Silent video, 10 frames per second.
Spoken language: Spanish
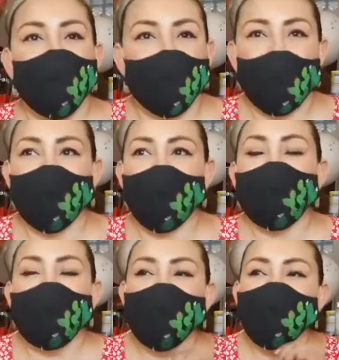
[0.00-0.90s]

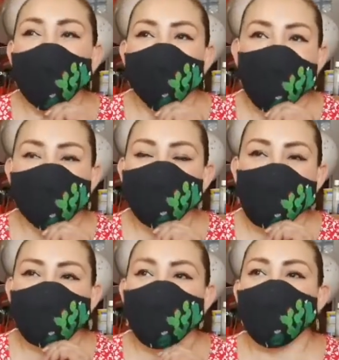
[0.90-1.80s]
programa este, que vamos
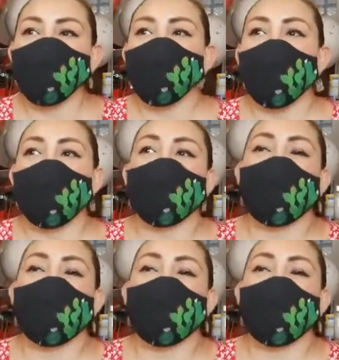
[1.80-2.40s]
a nosotros a,